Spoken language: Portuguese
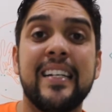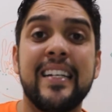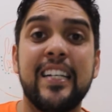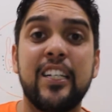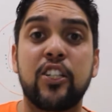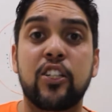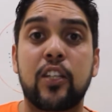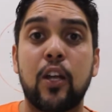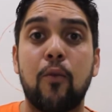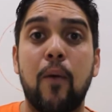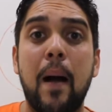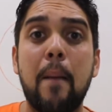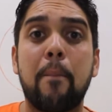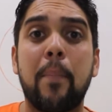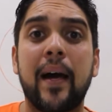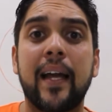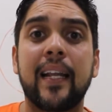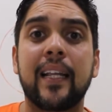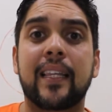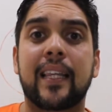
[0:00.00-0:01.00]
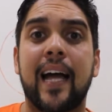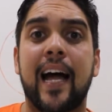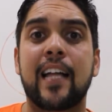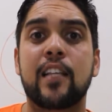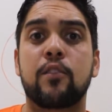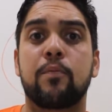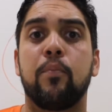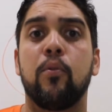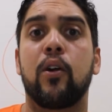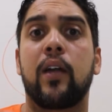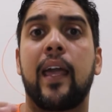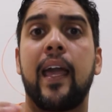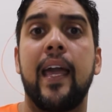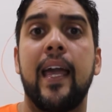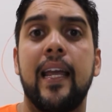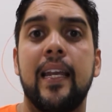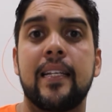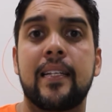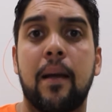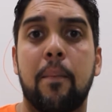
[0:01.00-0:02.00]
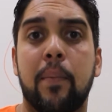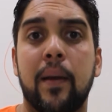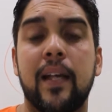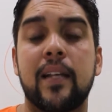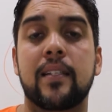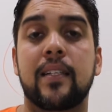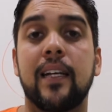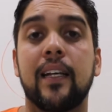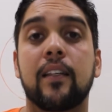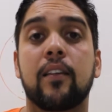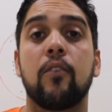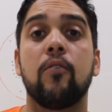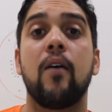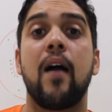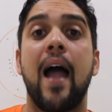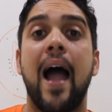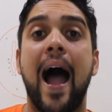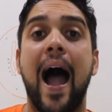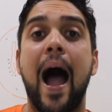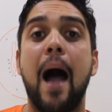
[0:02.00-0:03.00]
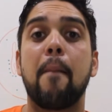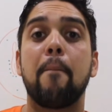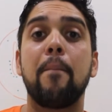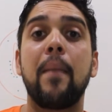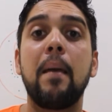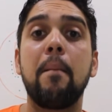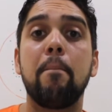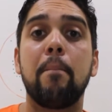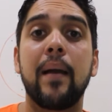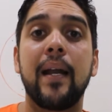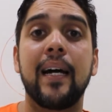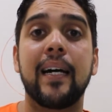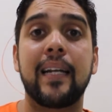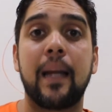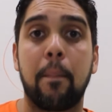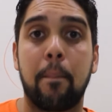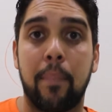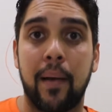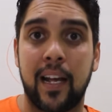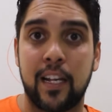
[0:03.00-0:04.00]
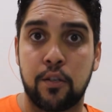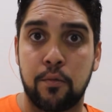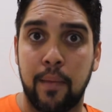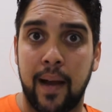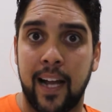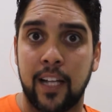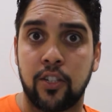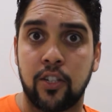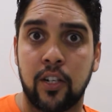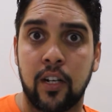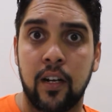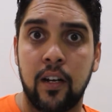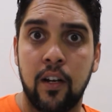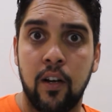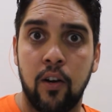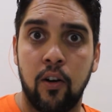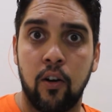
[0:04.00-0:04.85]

estão aparentados porque eles apresentam a membrana plasmática.